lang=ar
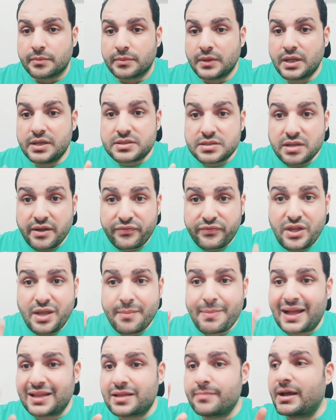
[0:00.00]
الصفني
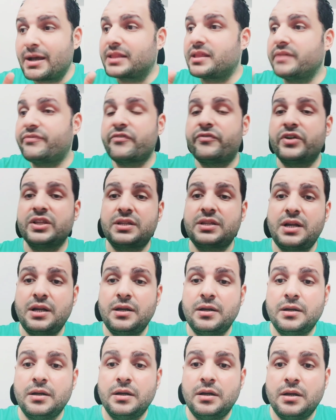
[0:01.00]
بعد ما اختفى فتره
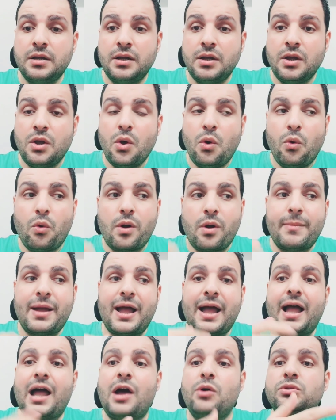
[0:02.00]

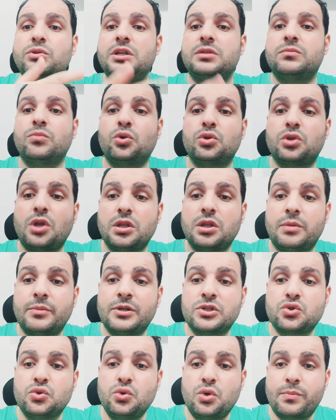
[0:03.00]
ومع عوده مرتضى
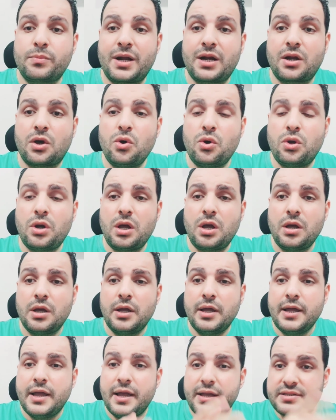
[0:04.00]
منصور مره اخرى
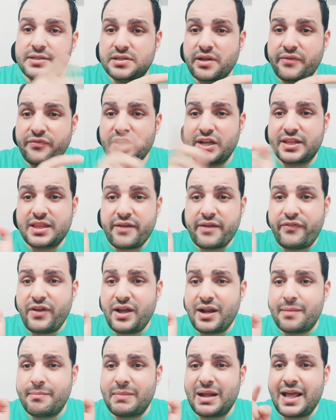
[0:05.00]
الصفن اختفى
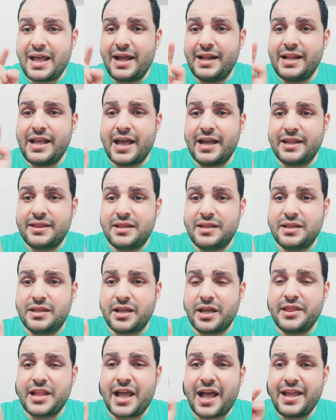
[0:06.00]
لما الاهلي هدد
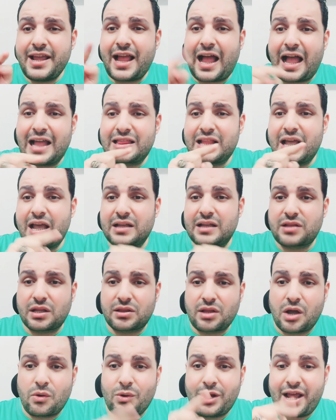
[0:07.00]
ان اي حد
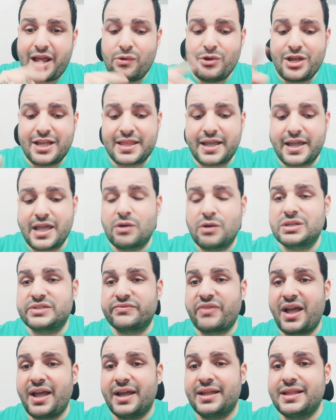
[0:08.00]
هيتطاول او يتجاوز
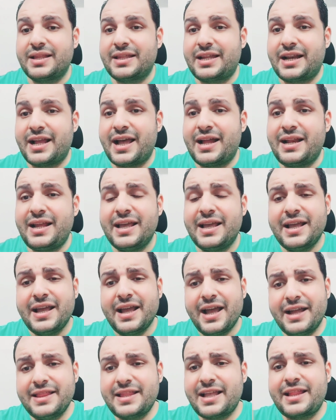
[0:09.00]
في حق النادي الاهلي
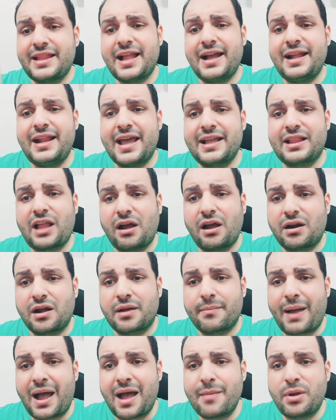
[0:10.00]
النادي الاهلي
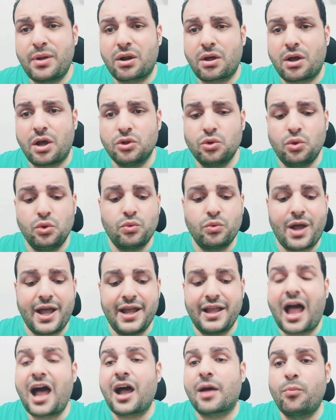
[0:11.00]
هيتحرك معاه بالقانون
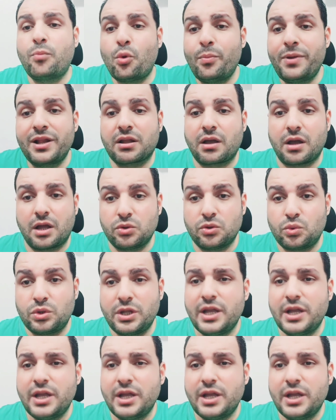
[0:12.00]
وهيعاقبه بالقانون